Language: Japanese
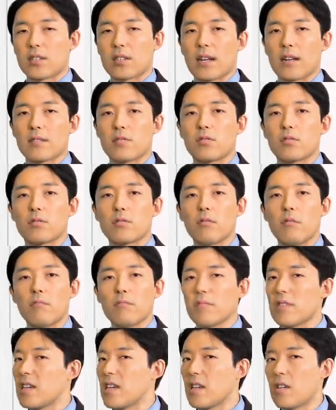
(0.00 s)
ちからする
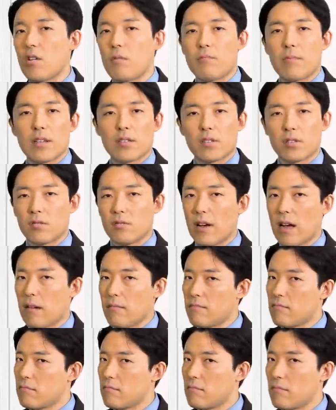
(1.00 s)
と、イーロン・マスク
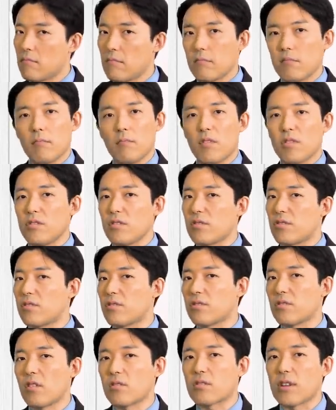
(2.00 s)
はもの
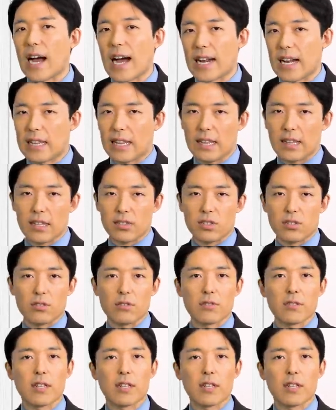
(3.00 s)
すごく腹立たしい存